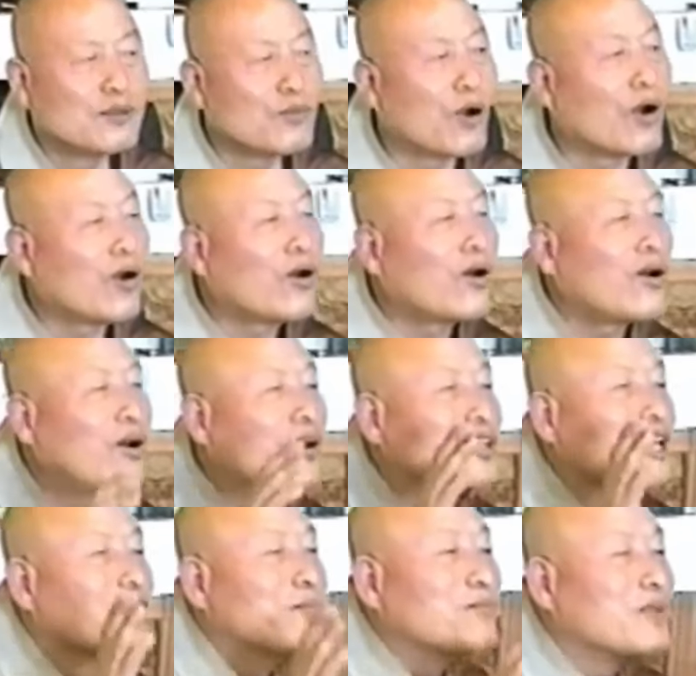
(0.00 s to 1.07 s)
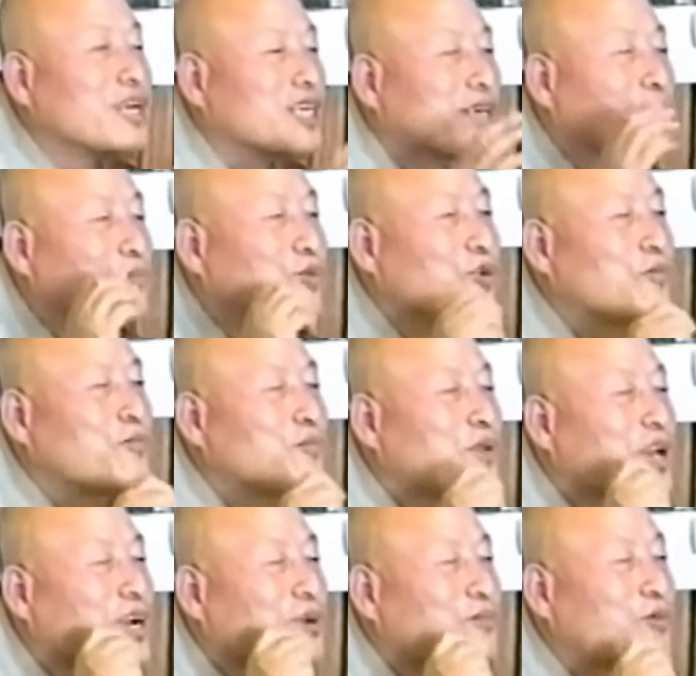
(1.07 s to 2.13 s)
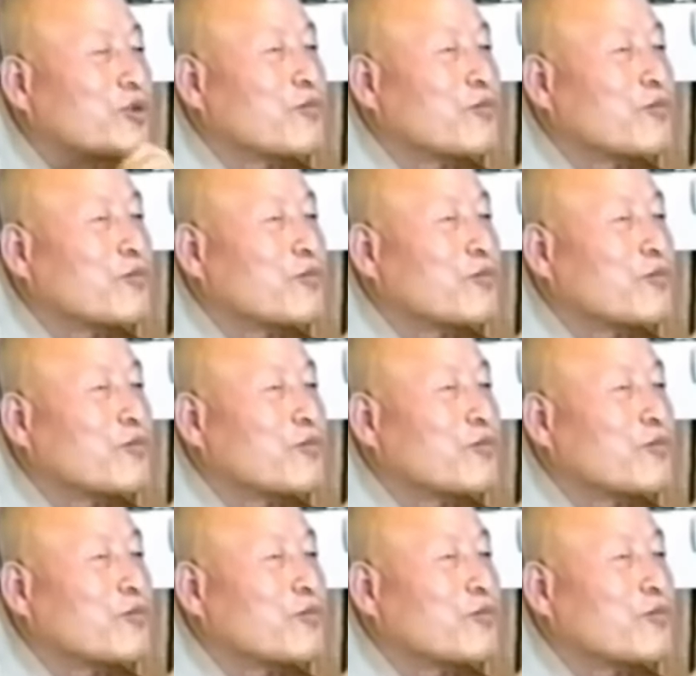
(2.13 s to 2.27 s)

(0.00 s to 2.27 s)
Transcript: 모든 병이 불평,